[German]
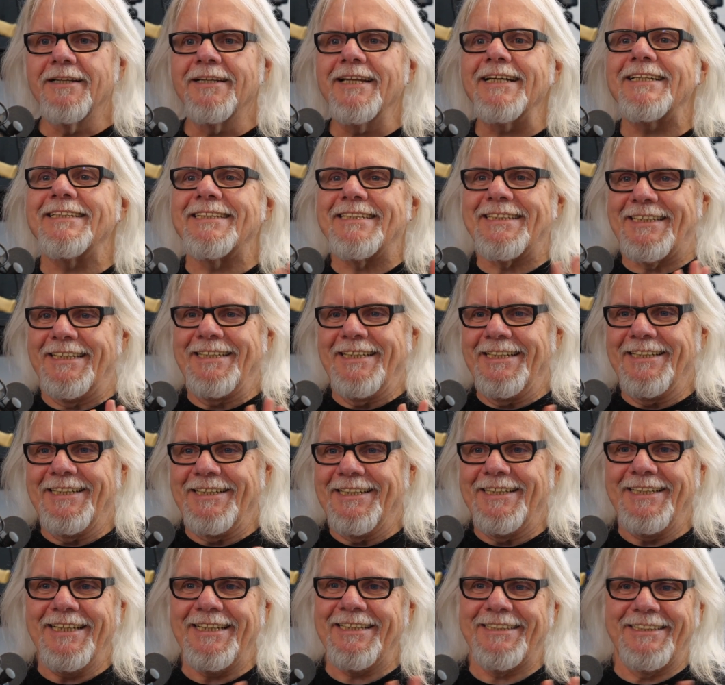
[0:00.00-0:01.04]
nix,
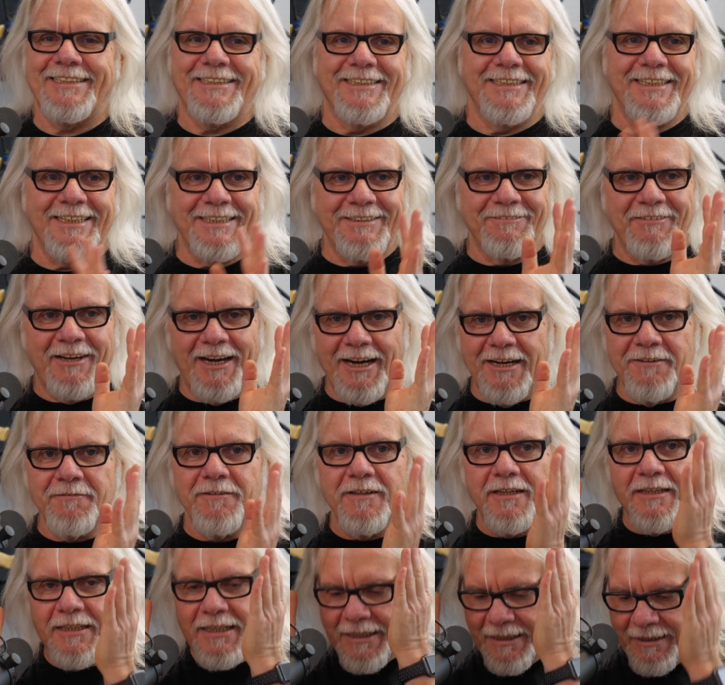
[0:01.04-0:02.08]
nix. Es war
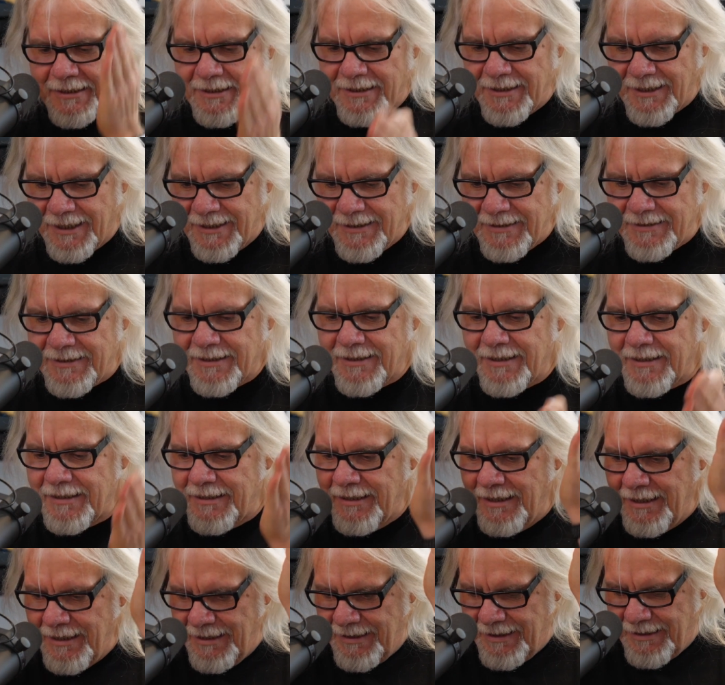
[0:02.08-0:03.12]
einfach in den Alltag.